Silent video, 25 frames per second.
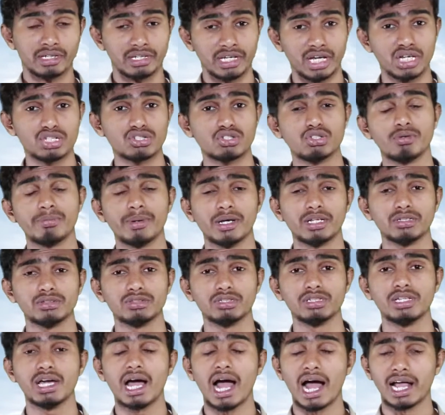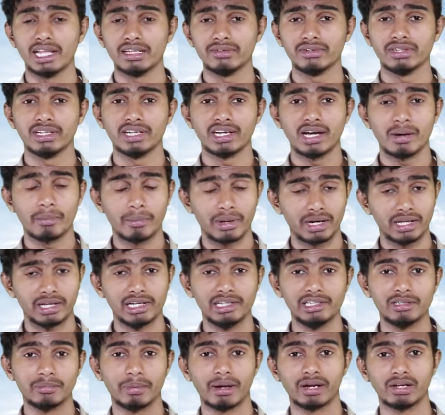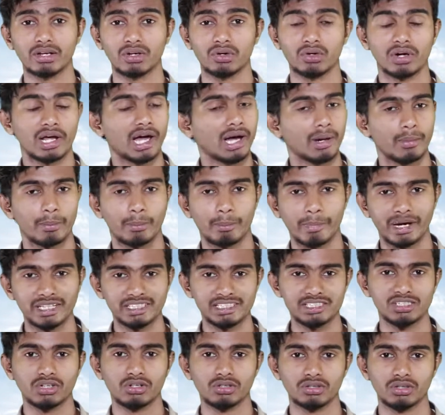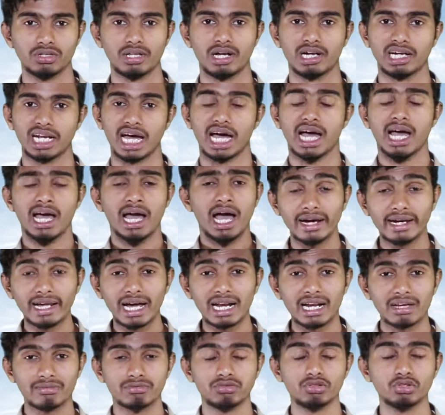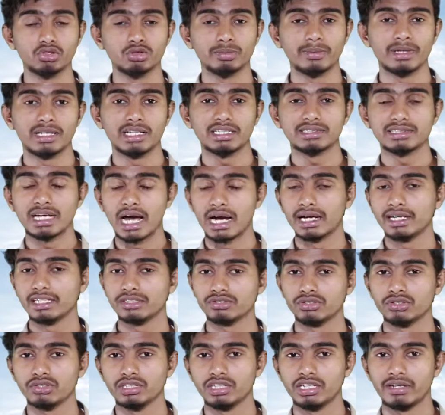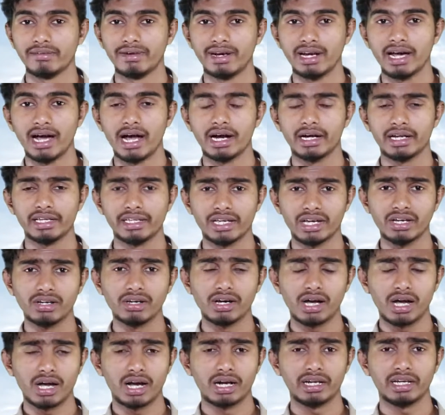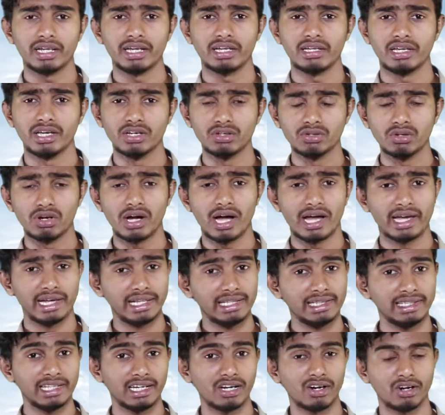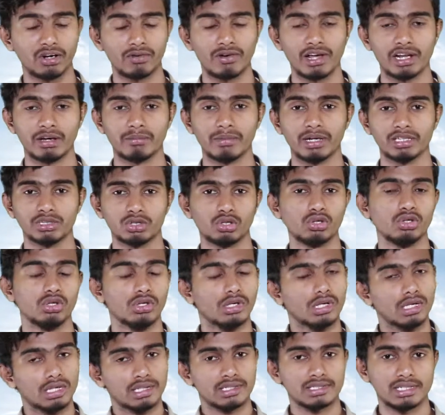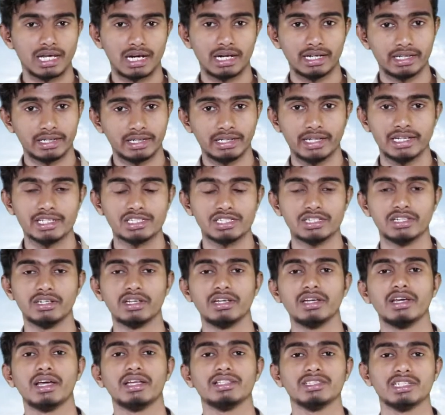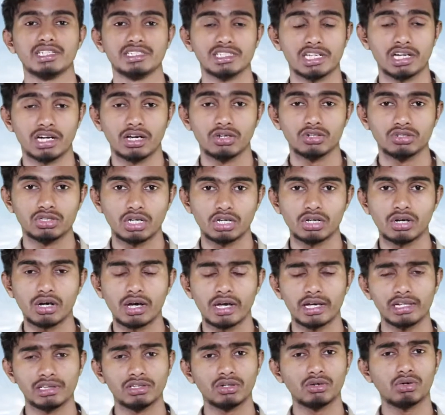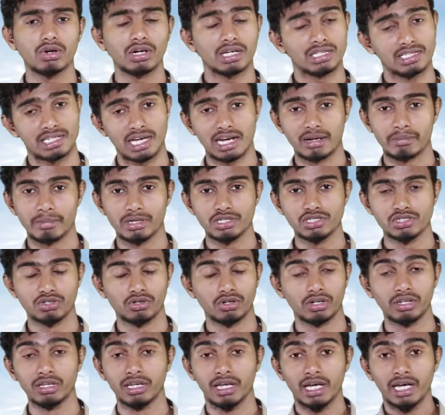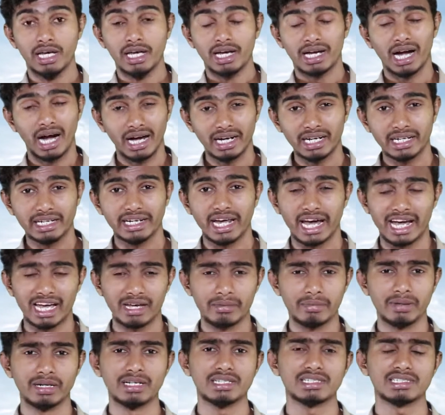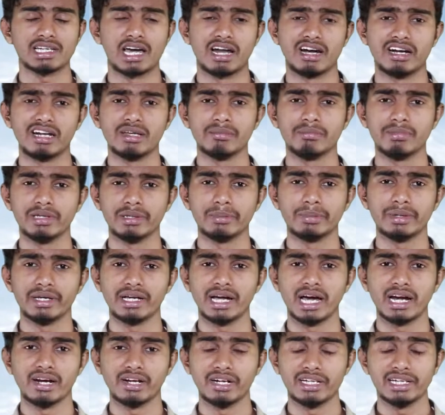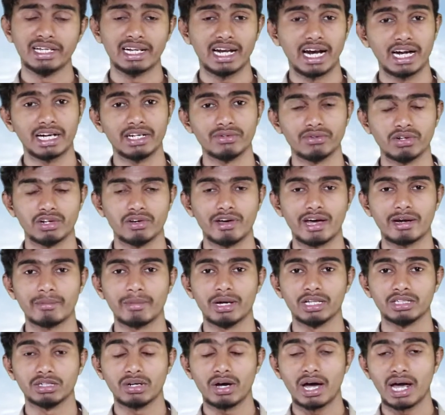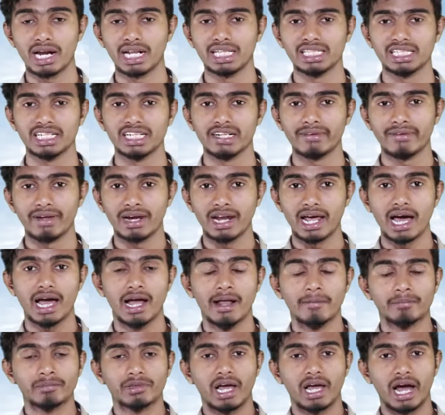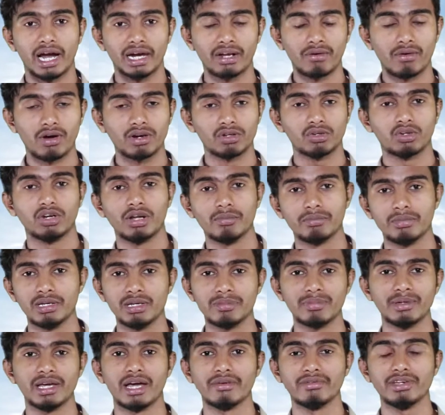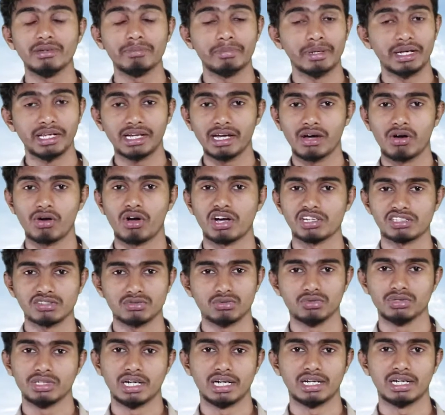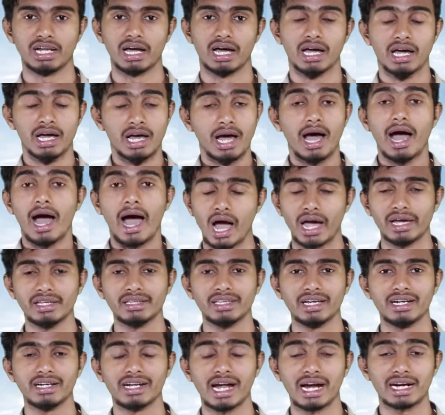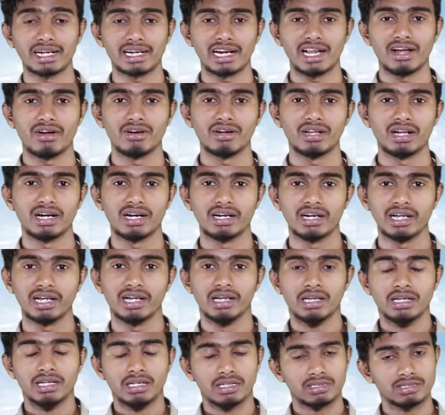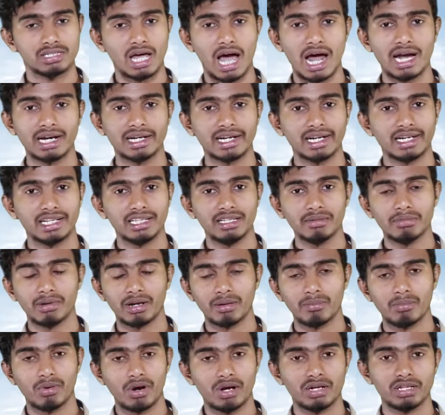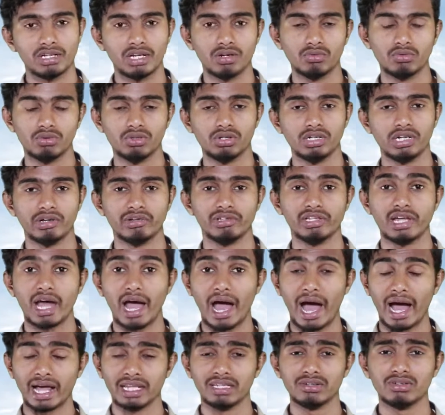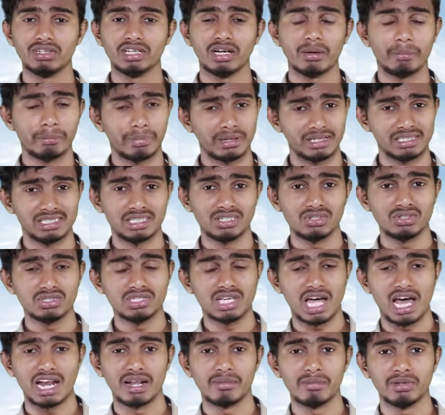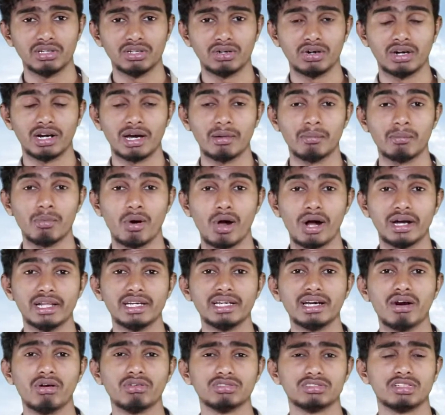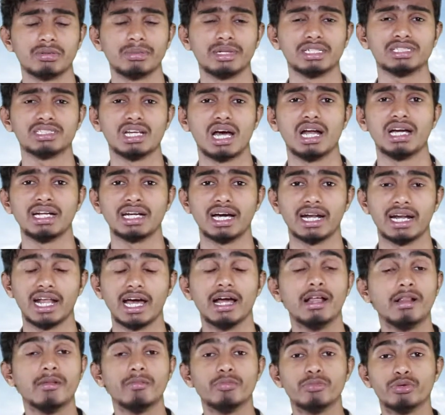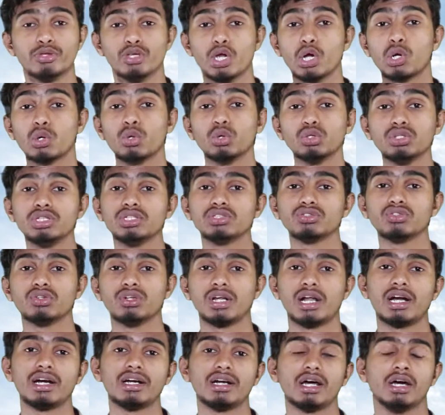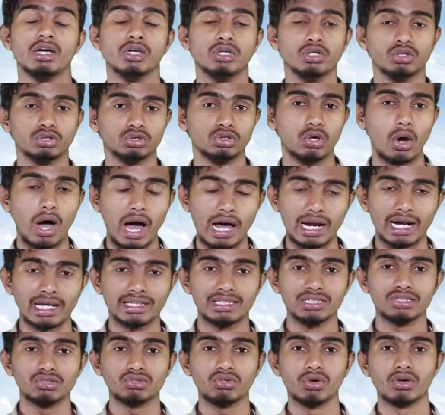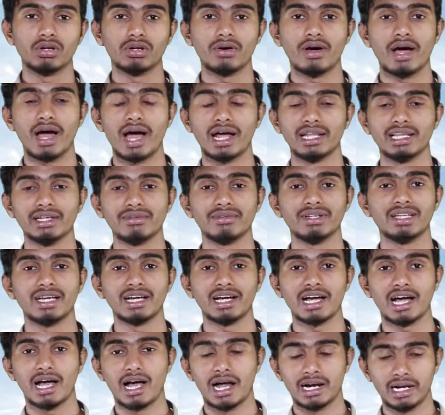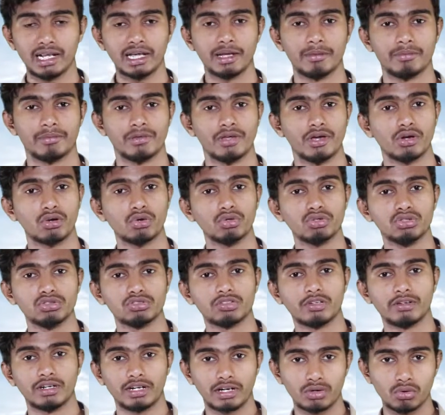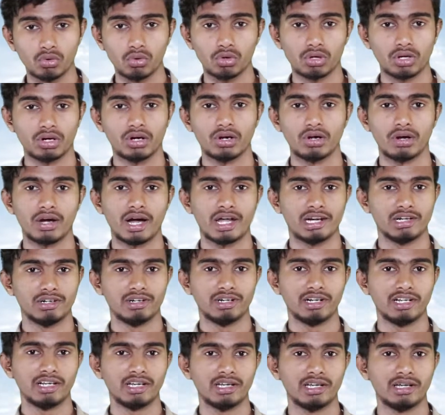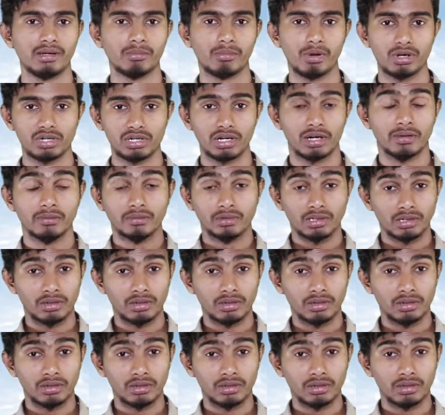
టేస్ట్ పెరుగుతుంది అదేవిధంగా మన హెల్త్ పరంగా కూడా మంచి జరుగుతుందంట అంటే అలా ఫ్రూట్స్ మీద సాల్ట్ వేసుకొని తినడం వల్ల అంటే యంగ్గా అంటే ఎంగుగా హెల్తీగా ఉన్న వాళ్ళకి మాత్రం చాలా టేస్ట్ని ఎంజాయ్ చేయగలుగుతారు హెల్త్ కూడా చాలా మంచిగా ఉంటుంది కానీ డయాబెటీస్ కానివ్వండి బీపీ కానివ్వండి ఇలాంటి ఉన్నవారు మాత్రం అలా తినడం వల్ల అంటే వాళ్ళకున్న బీపీ అవి పెరిగే అవకాశం ఉందంట అయితే డాక్టర్లు ఏమంటున్నారంటే సాల్ట్ అనేది మన బాడీలో ఉంటూనే ఉంది అదేవిధంగా ప్రజెంట్ చాలామంది కూడా బాడీకి అవసరమైన సాల్ట్ కన్నా ఎక్కువ తీసుకున్నారంట సో అలా తీసుకోవడం అదేవిధంగా అంటే ఎక్కువ తీసుకోవడం అంటే కూరల్లో కానివ్వండి మొదలు